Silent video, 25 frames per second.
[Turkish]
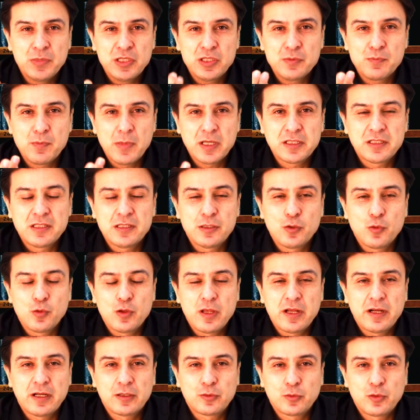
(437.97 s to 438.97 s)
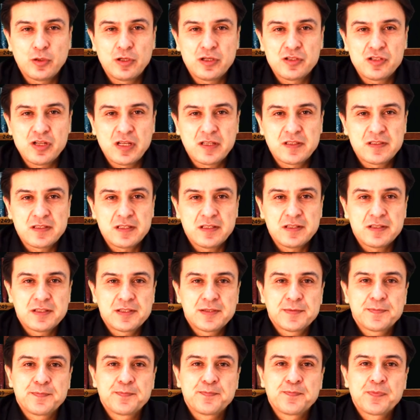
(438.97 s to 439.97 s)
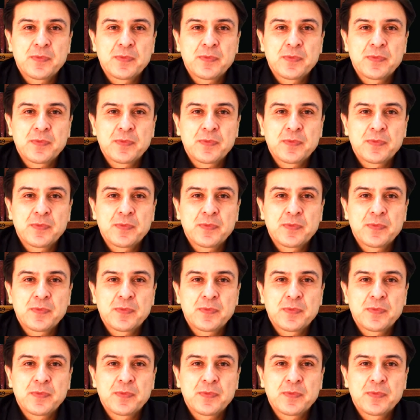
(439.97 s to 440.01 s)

bir makine olarak göreceksiniz.